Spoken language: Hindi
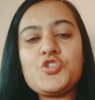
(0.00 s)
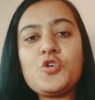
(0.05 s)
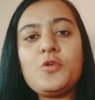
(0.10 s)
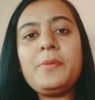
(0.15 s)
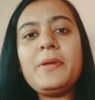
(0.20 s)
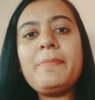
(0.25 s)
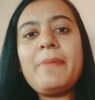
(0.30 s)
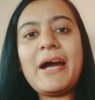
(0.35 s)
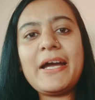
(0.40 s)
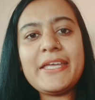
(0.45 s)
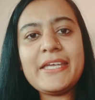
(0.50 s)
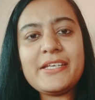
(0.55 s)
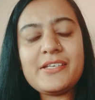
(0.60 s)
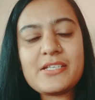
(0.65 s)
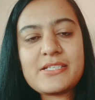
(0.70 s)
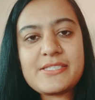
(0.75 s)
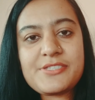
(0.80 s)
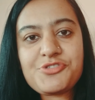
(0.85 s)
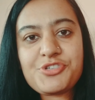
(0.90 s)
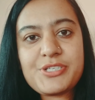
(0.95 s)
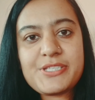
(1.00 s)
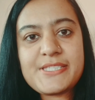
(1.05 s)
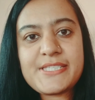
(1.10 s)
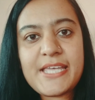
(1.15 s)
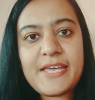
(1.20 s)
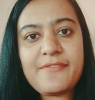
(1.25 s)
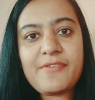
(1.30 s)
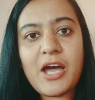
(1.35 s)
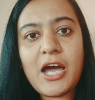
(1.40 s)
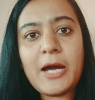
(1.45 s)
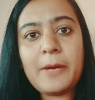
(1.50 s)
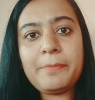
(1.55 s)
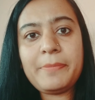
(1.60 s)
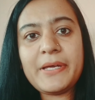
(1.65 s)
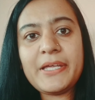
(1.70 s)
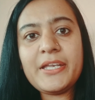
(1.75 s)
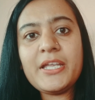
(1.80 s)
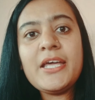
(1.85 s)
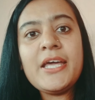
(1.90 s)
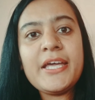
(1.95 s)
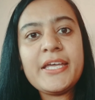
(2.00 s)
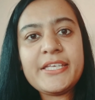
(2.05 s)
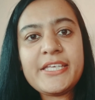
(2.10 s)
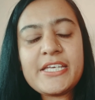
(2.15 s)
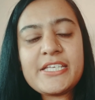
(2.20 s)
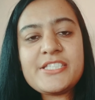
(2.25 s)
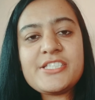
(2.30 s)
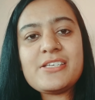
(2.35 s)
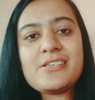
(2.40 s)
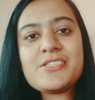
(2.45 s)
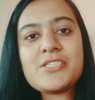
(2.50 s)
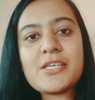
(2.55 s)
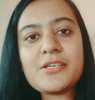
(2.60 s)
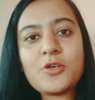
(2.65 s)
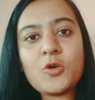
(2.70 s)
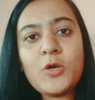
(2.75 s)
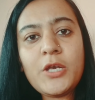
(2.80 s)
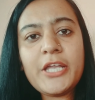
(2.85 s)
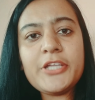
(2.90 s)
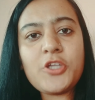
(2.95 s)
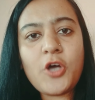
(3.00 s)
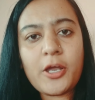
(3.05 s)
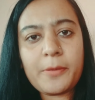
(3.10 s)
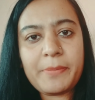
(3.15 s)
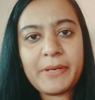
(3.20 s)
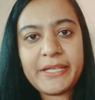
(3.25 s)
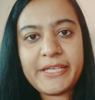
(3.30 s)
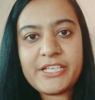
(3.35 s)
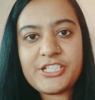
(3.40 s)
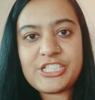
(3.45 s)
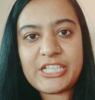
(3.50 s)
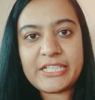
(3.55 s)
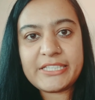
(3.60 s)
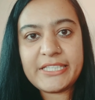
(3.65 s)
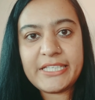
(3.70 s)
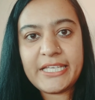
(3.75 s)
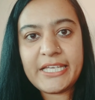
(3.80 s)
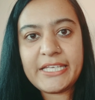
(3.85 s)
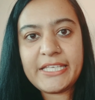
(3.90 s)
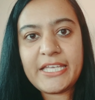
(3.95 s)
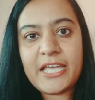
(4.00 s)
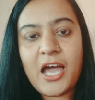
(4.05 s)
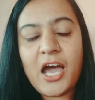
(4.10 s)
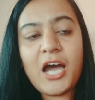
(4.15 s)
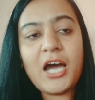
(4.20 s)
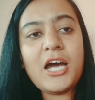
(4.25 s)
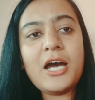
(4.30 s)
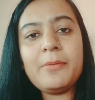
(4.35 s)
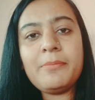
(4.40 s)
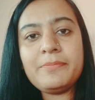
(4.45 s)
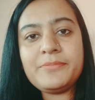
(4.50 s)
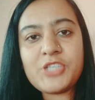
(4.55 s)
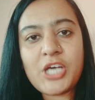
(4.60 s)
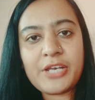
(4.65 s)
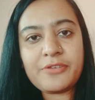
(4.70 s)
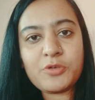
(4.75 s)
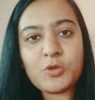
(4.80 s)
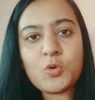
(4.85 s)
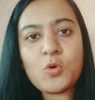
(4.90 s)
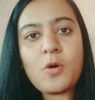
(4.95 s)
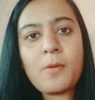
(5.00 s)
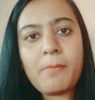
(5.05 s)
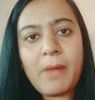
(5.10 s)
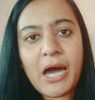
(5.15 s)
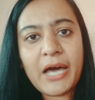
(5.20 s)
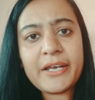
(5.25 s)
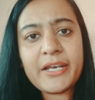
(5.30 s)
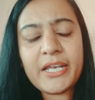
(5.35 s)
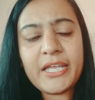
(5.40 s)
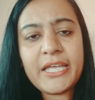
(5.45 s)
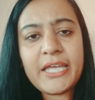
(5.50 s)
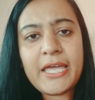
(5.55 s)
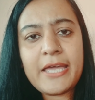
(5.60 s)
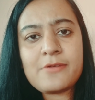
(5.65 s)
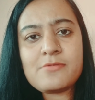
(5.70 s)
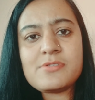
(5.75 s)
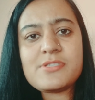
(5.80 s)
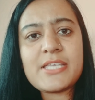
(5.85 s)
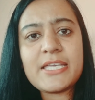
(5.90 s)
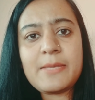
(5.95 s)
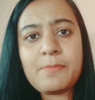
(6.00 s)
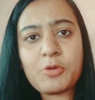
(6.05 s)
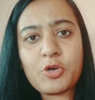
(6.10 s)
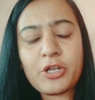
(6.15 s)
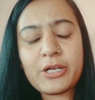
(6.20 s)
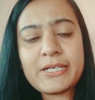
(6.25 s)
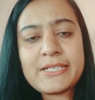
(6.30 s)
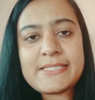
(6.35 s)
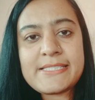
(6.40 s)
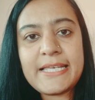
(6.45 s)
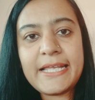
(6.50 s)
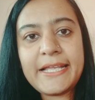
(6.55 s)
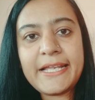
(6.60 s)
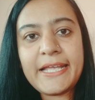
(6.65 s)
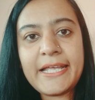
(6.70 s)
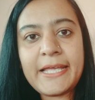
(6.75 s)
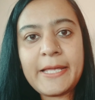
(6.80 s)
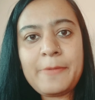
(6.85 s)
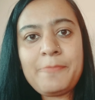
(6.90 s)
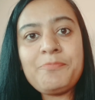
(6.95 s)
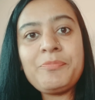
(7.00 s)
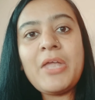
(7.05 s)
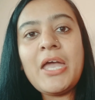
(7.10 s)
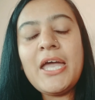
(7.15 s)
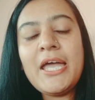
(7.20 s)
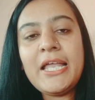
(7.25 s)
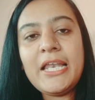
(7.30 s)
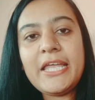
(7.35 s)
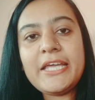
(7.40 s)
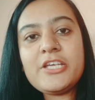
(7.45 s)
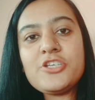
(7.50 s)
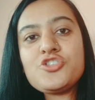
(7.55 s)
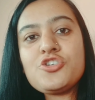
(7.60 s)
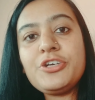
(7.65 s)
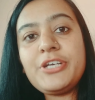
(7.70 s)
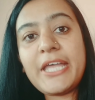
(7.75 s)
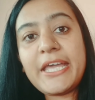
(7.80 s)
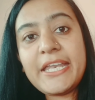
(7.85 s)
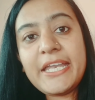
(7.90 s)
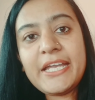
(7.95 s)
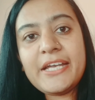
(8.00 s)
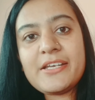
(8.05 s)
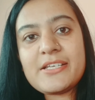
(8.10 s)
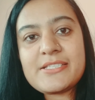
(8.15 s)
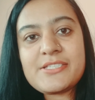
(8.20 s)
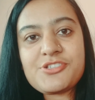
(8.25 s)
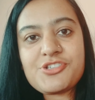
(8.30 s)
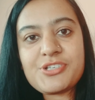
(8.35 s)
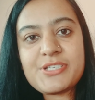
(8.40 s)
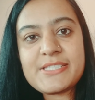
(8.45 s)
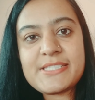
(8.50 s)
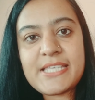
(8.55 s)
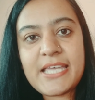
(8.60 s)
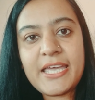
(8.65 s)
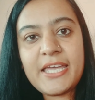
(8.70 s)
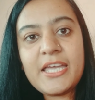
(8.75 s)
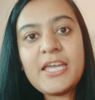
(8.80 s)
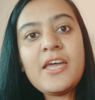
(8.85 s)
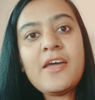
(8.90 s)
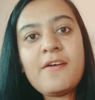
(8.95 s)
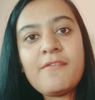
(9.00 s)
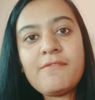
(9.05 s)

जो भी बाकी इंडस्ट्रीज है वहां पर ये चीज खुले तौर पर की जाती है कि हाँ हम जानवरों को मार रहे हैं उनसे ये प्रोडक्ट्स ले रहे हैं लेकिन जो डेयरी इंडस्ट्रीज हैं